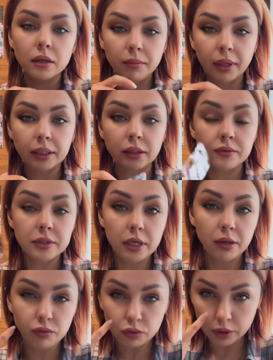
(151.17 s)
поехала в
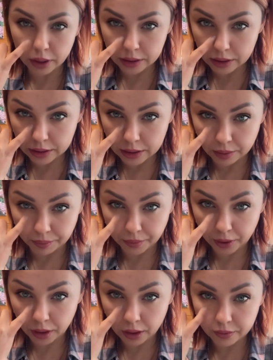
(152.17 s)
деревню к родителям
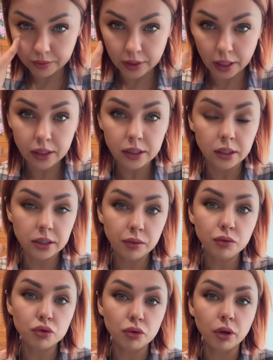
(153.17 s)
и встретила
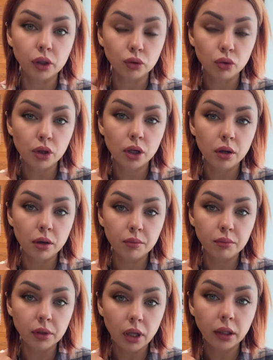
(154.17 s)
девочку, которая
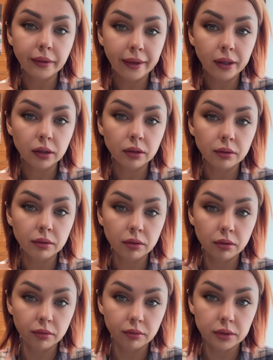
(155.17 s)
была на год
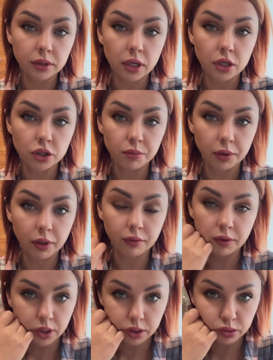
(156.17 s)
э, старше меня в
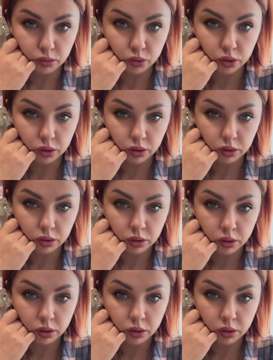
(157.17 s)
классе училась.